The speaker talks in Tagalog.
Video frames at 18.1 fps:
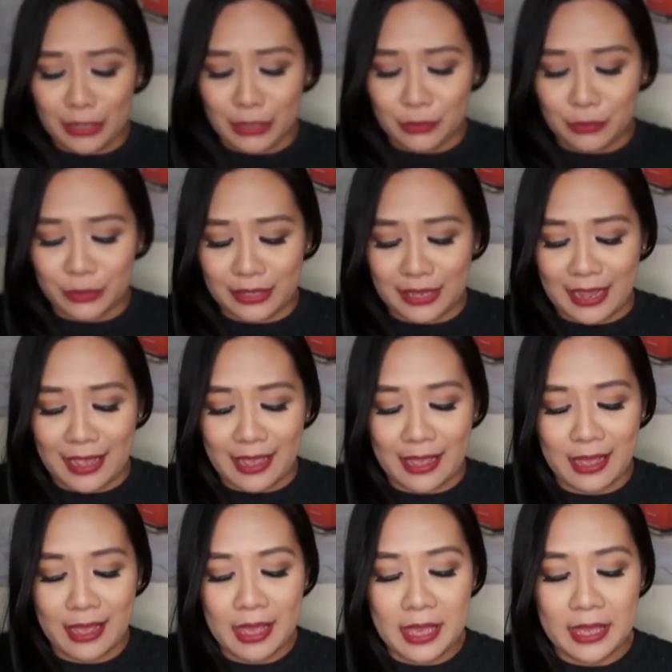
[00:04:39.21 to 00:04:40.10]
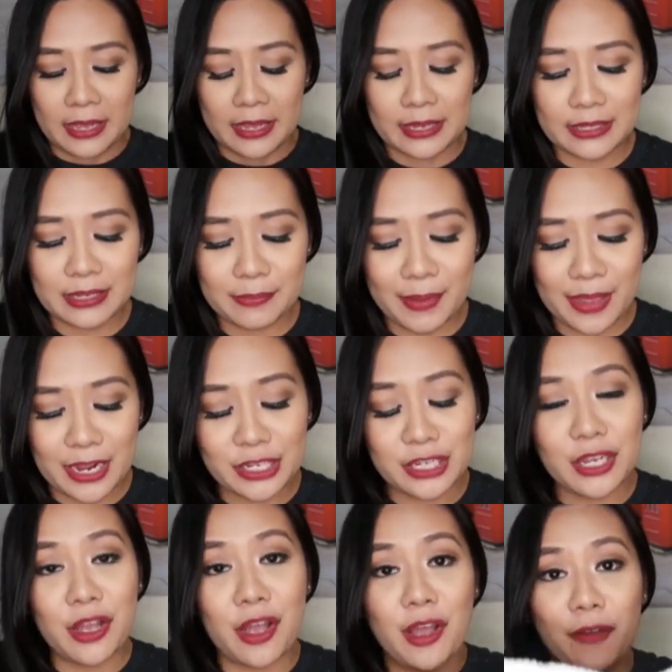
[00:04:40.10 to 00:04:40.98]
cute niya. Kasi para
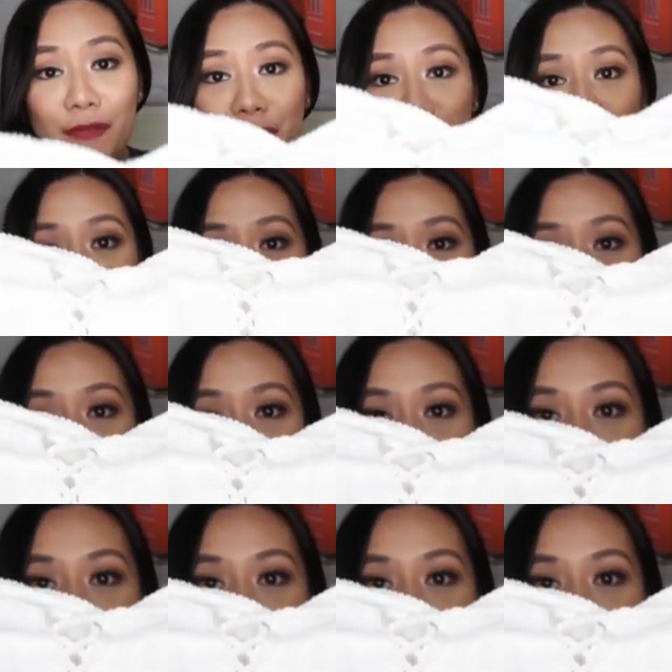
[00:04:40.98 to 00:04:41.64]
siyang off-shoulder